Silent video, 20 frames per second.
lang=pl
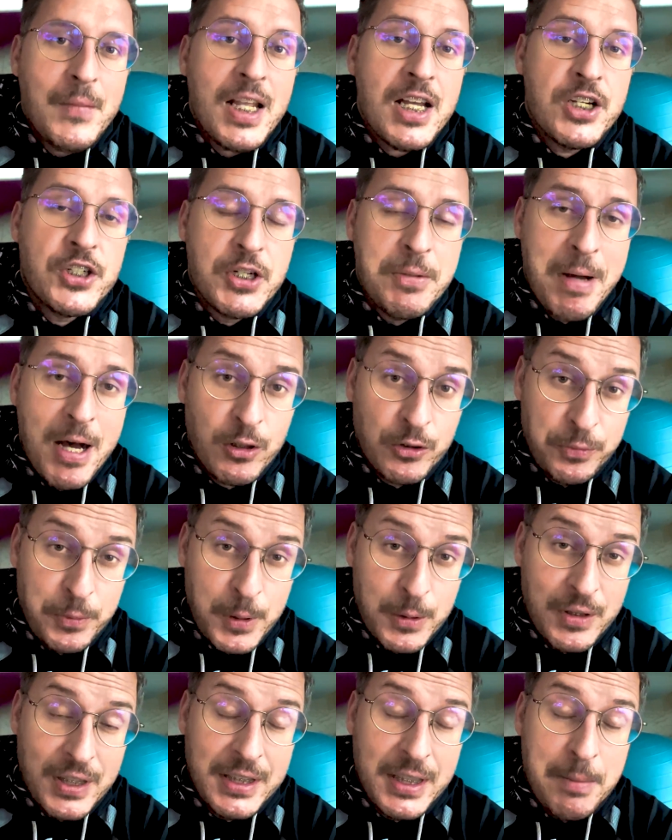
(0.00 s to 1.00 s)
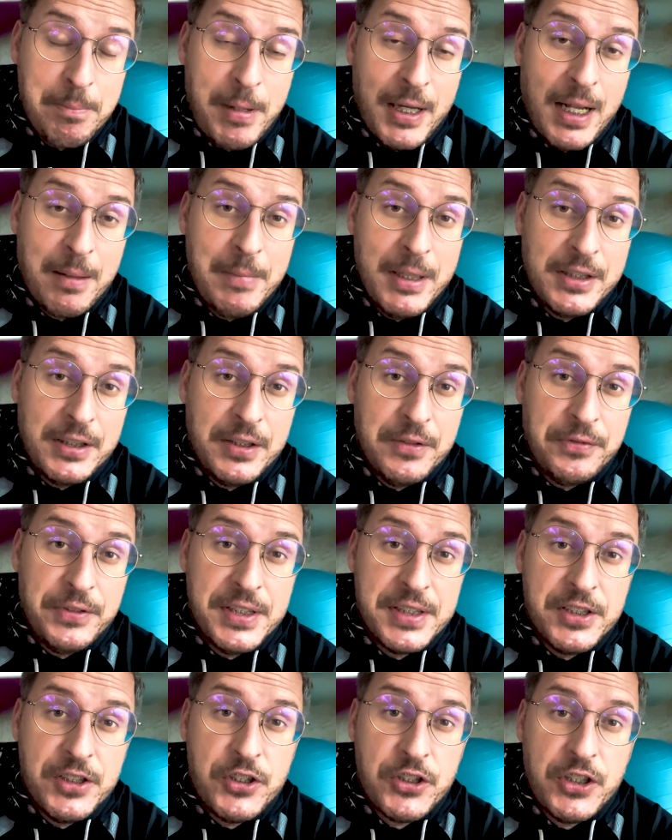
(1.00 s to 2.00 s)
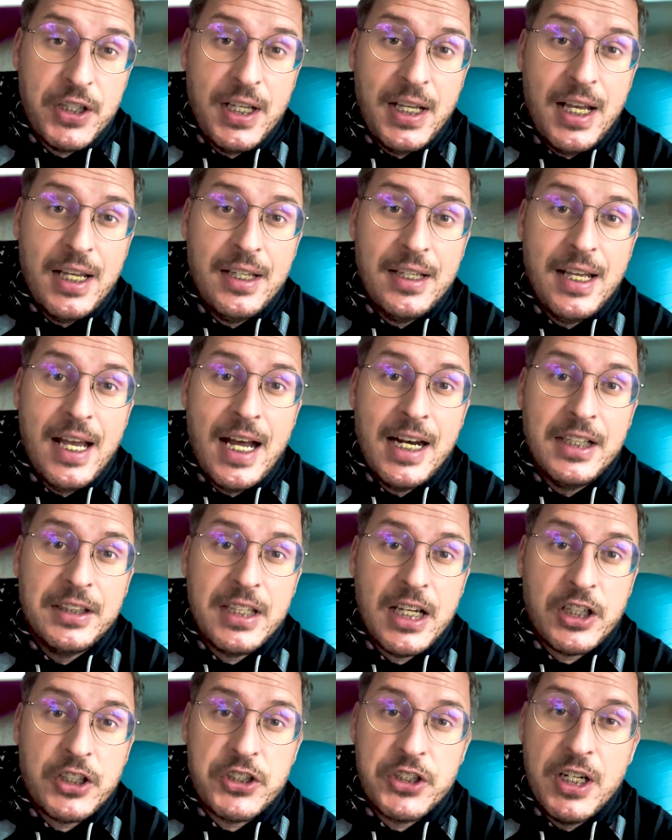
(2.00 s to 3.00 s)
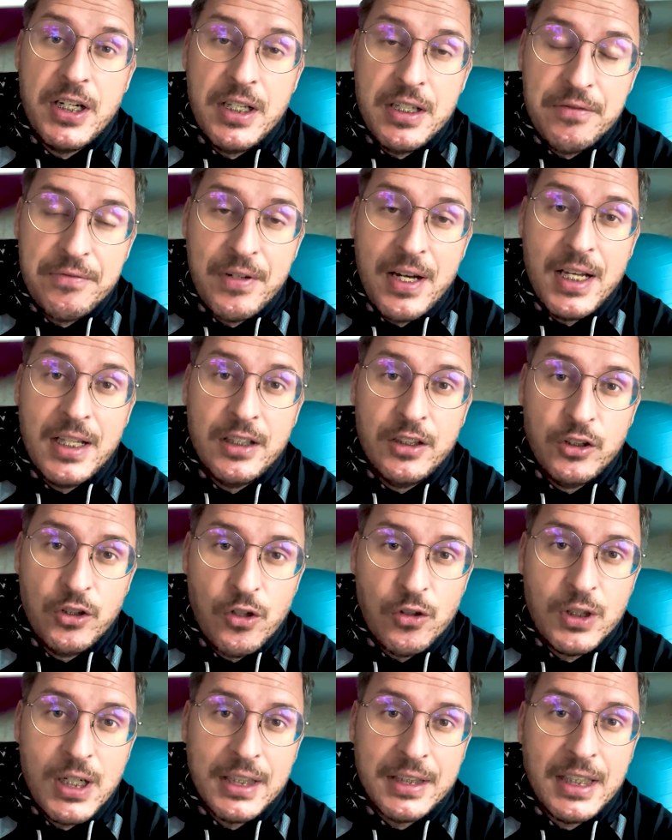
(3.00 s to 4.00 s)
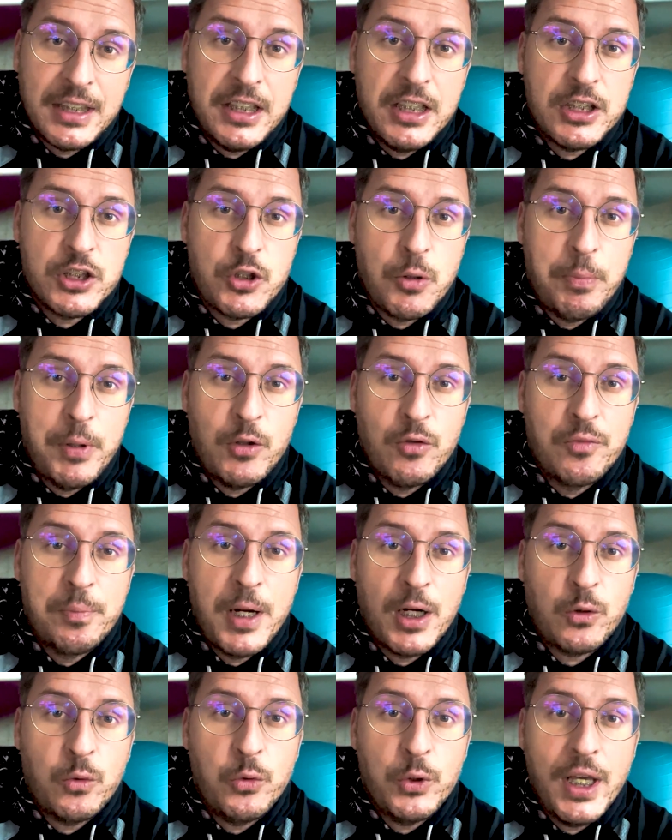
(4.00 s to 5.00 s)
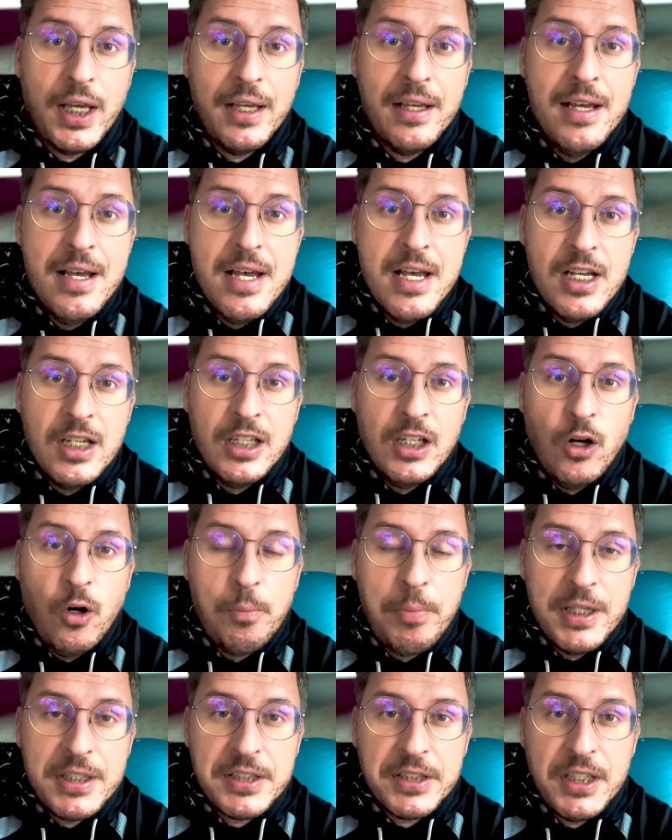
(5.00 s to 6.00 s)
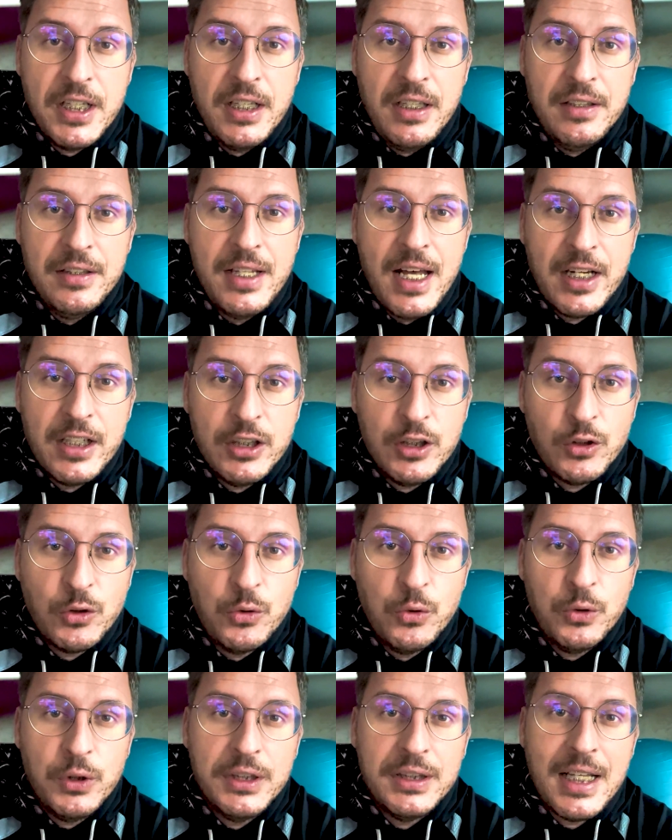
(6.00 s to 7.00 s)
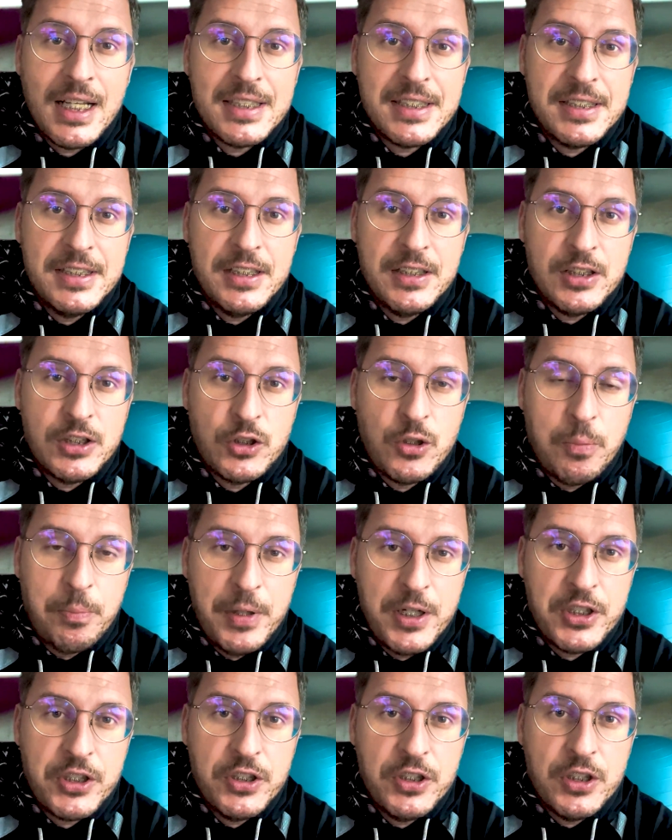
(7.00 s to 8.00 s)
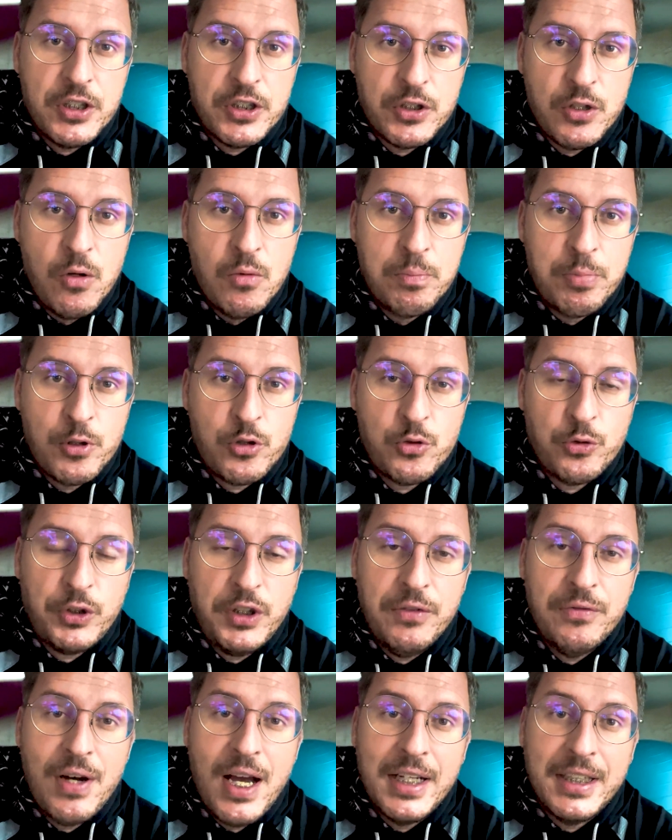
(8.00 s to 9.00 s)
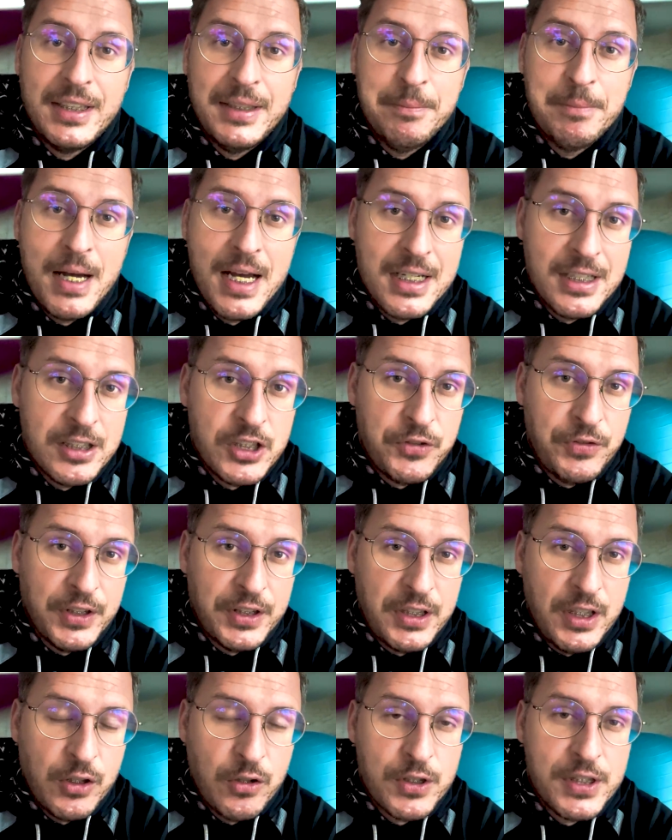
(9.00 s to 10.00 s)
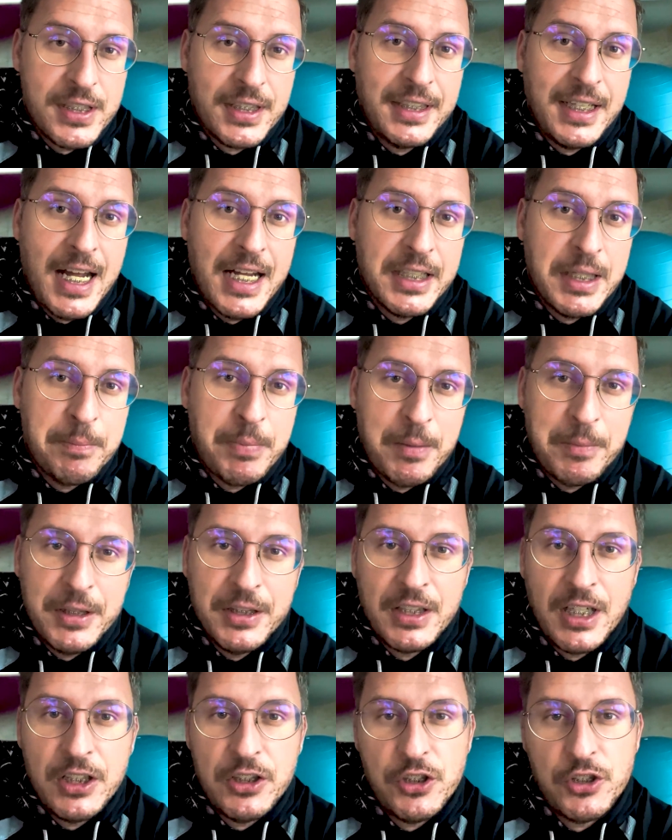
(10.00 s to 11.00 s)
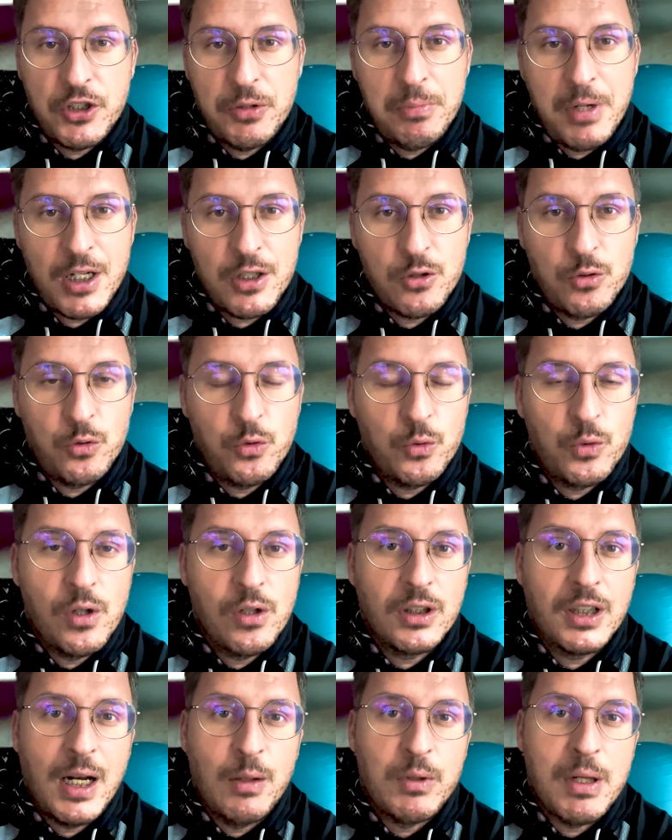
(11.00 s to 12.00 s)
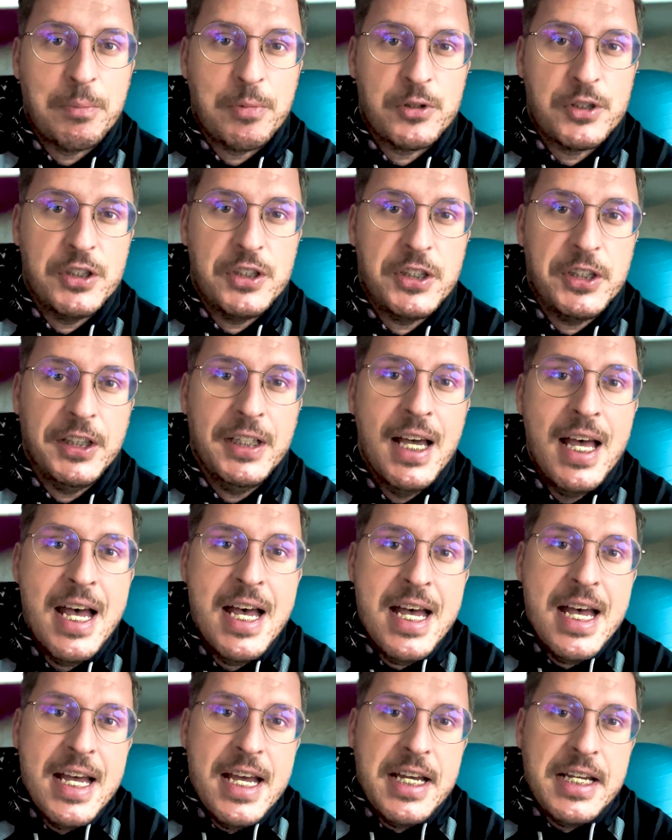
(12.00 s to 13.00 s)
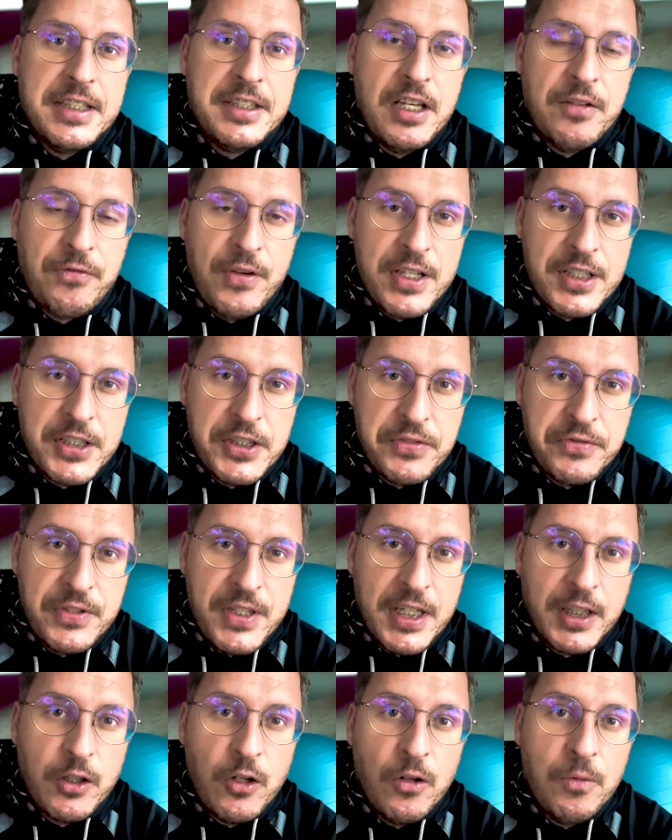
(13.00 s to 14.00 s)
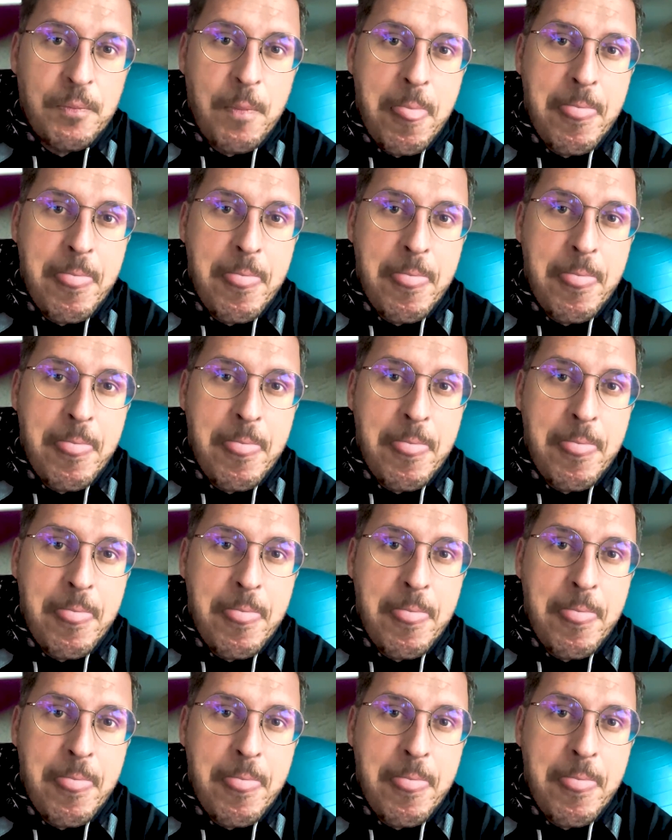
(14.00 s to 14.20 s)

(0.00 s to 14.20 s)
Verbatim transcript: że ma odpowiednie parametry fizyczne, e, ale także lewa noga. Takich stoperów brakuje e, obecnie na rynku i tacy stoperzy są poszukiwani. Ma świetne rozegranie. Pamiętajcie, że bardzo długo grał na pozycji e, defensywnego